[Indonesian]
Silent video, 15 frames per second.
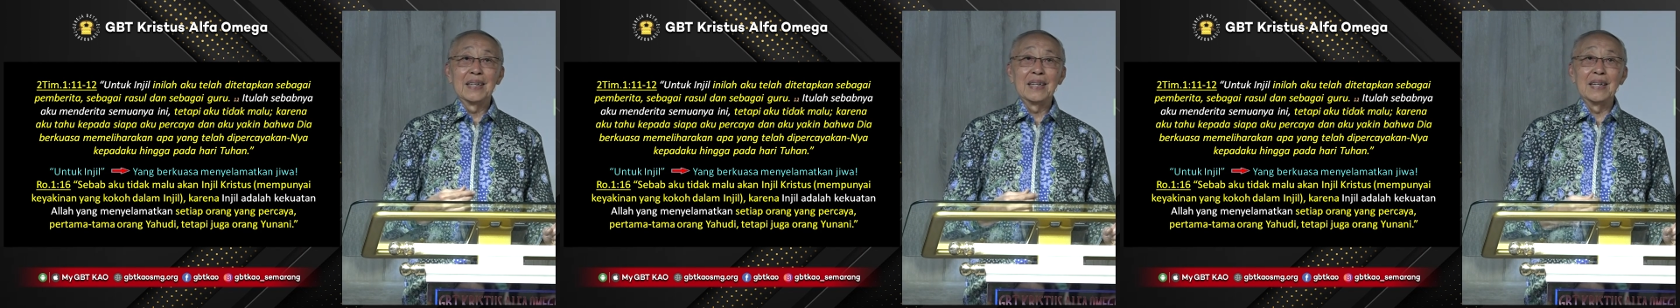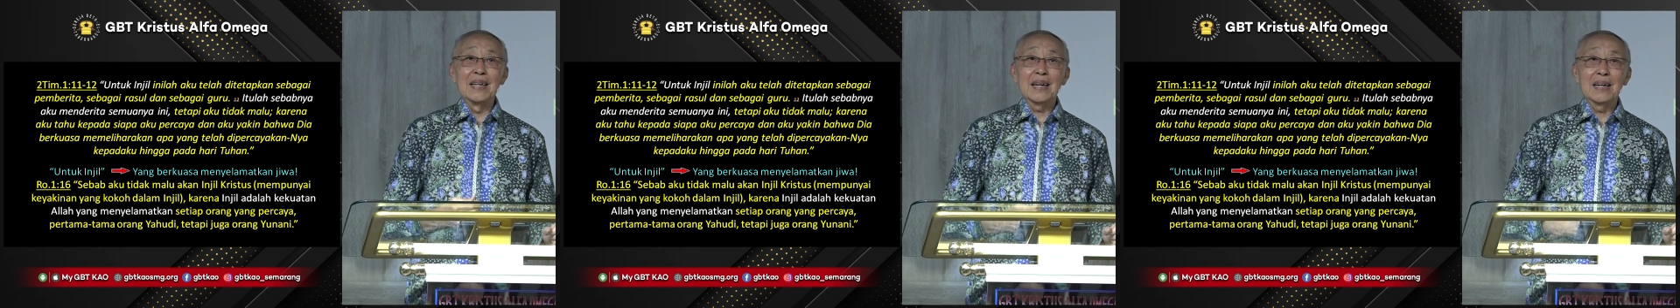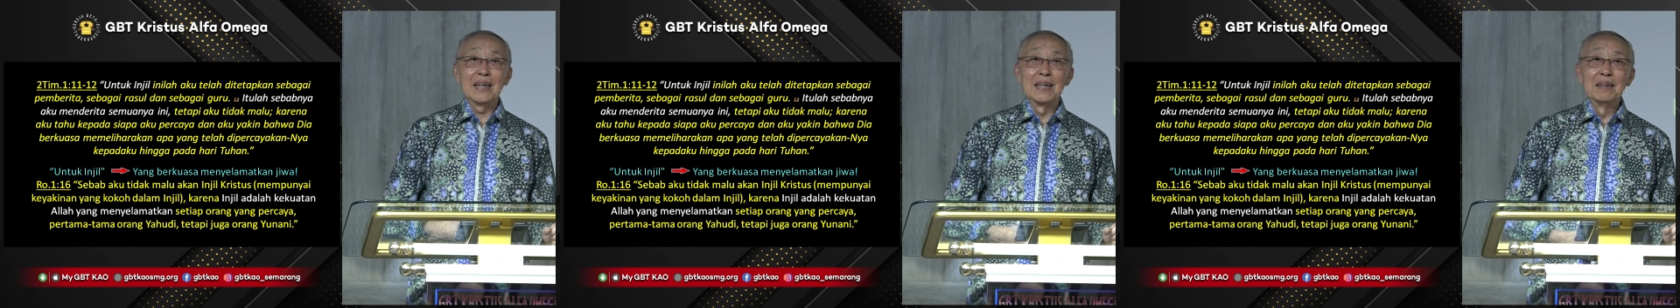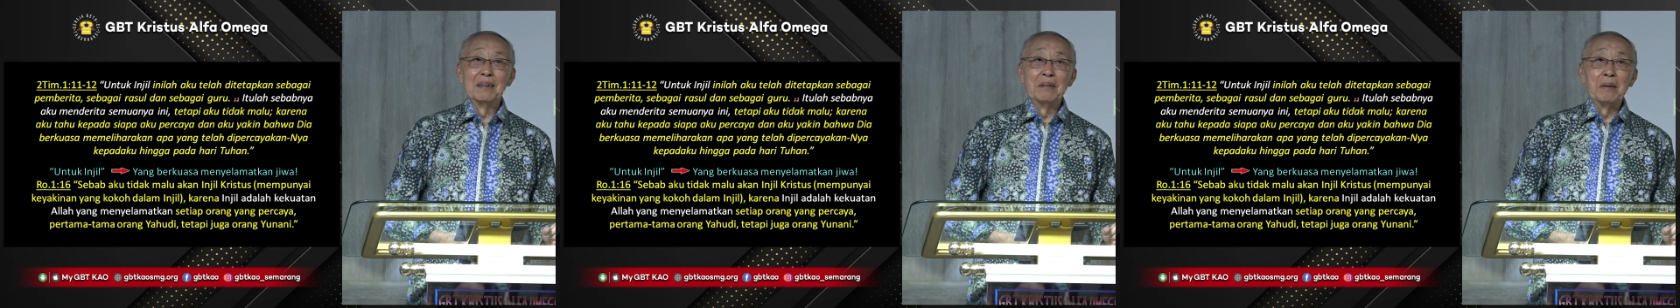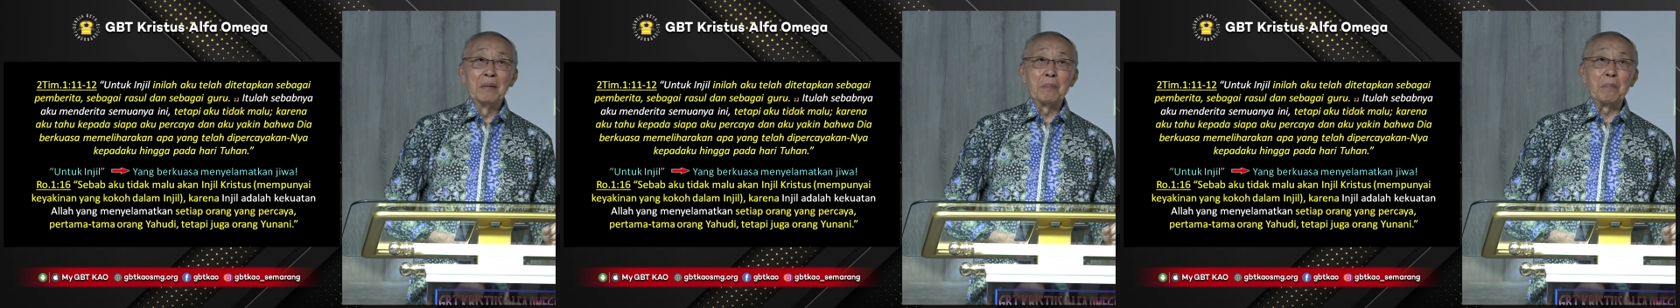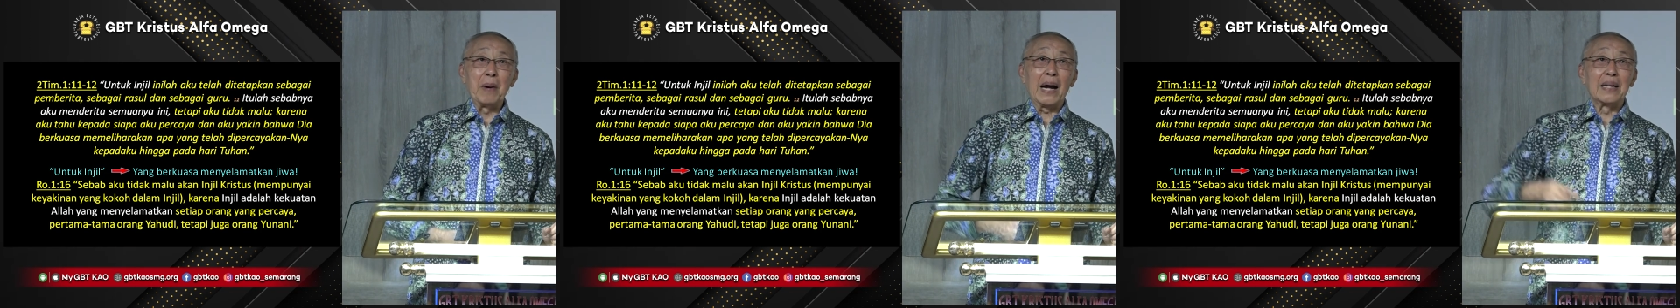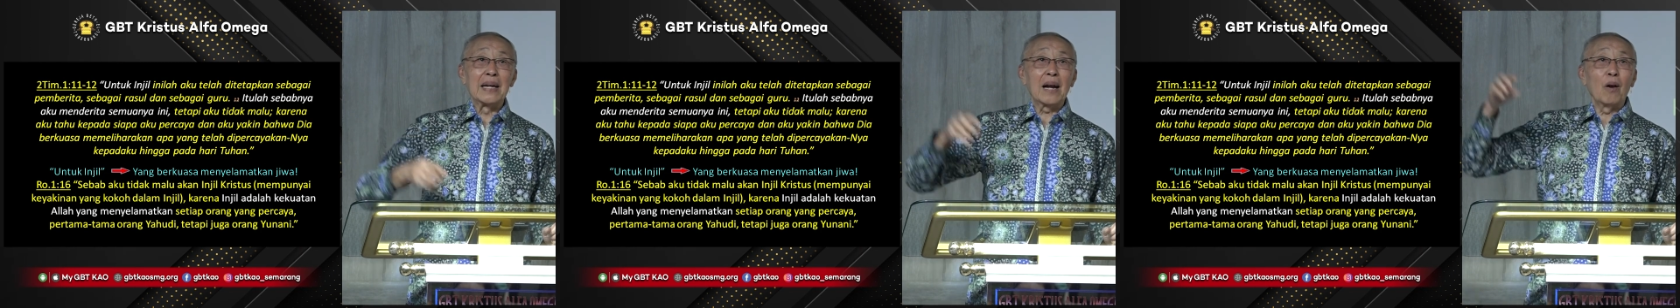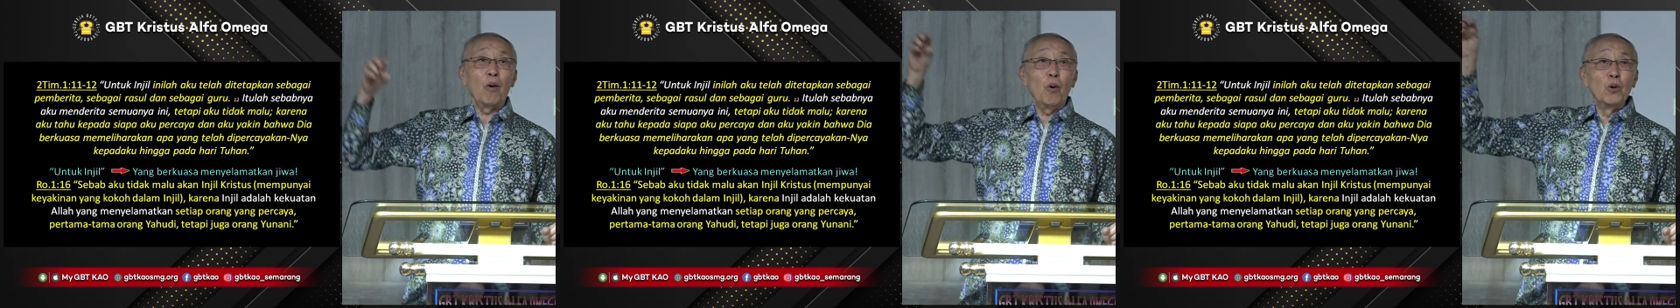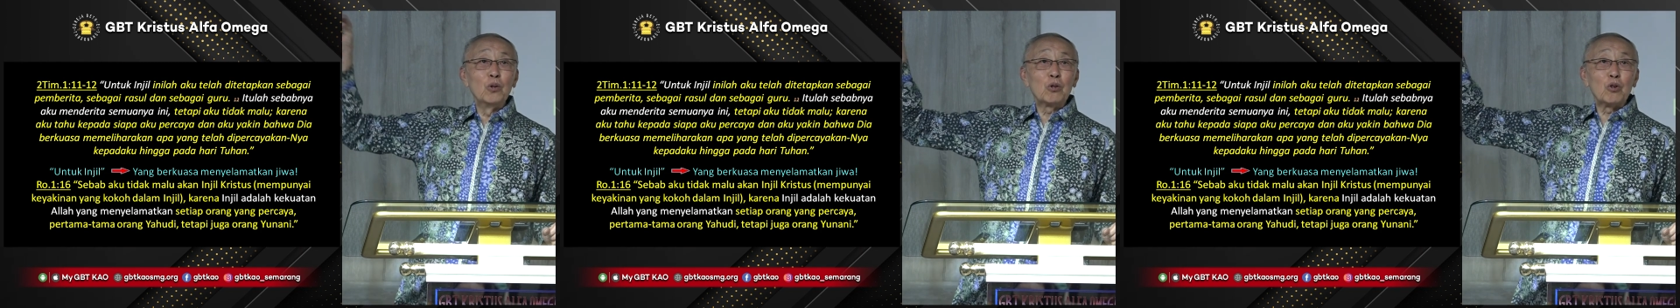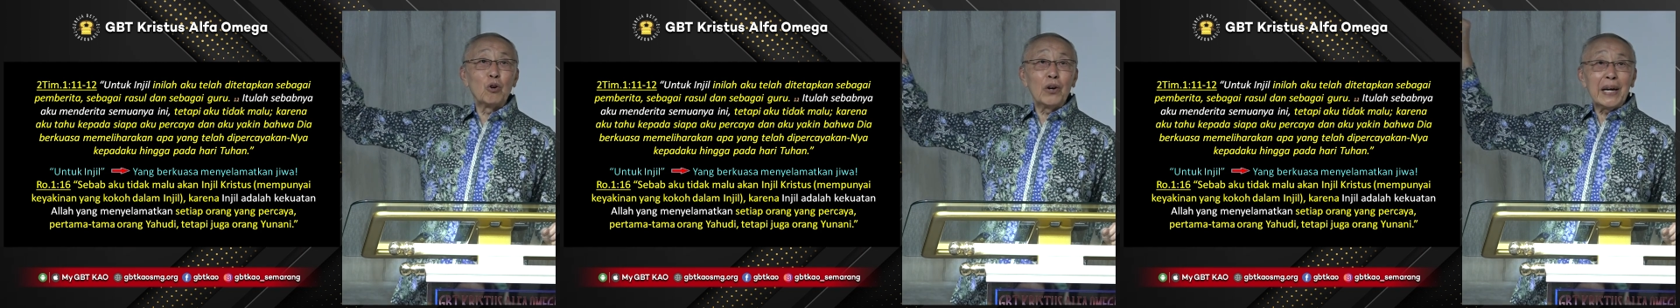Ya, padahal
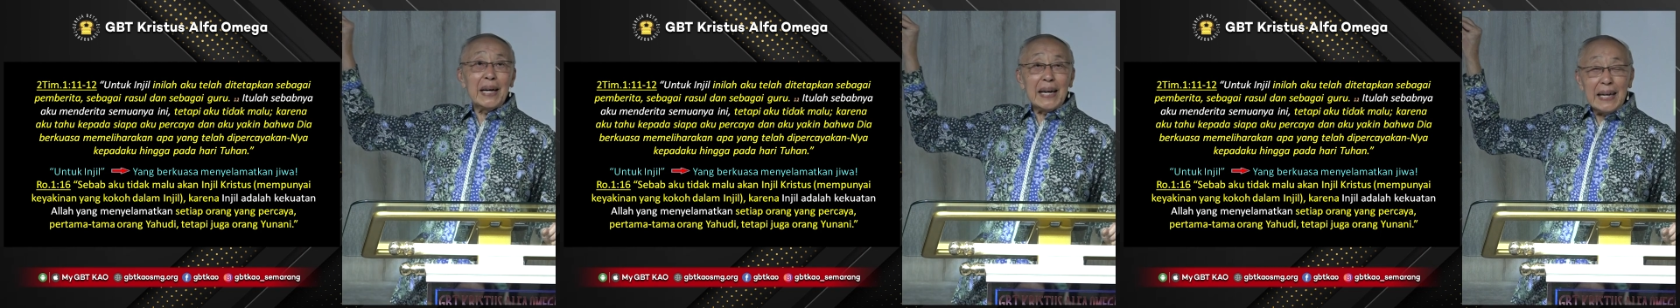untuk